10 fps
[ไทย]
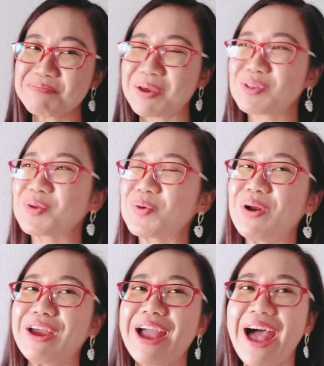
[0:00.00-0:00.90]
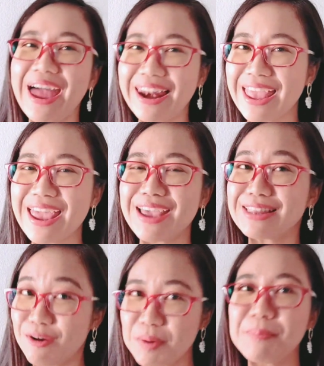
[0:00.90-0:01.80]
ยนแปลตรงตัวเลย aller
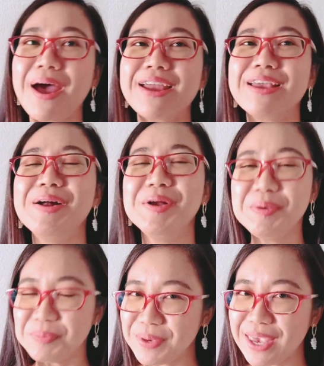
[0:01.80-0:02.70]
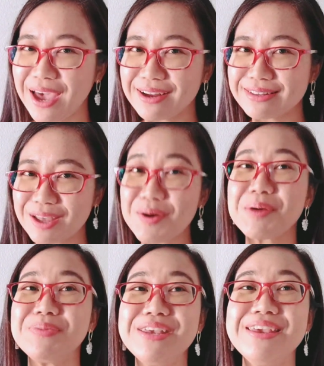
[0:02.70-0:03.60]
เท่ากับไป bien เท่า
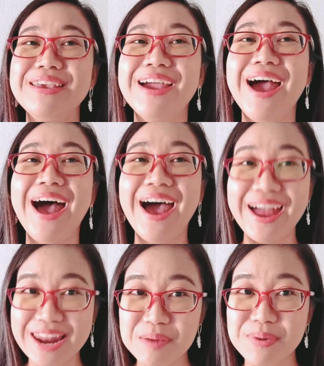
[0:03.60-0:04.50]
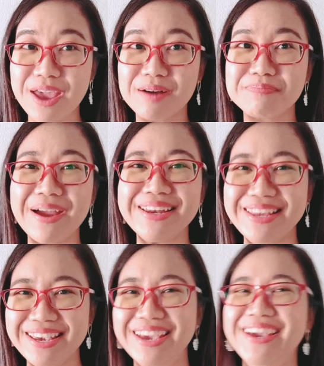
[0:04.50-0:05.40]
กับดี aller bien ไป
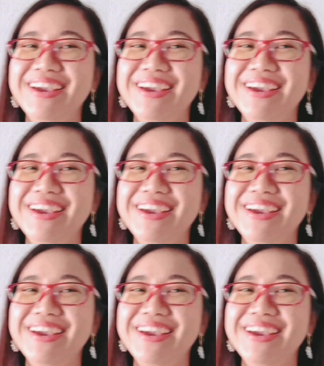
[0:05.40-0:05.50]
ดี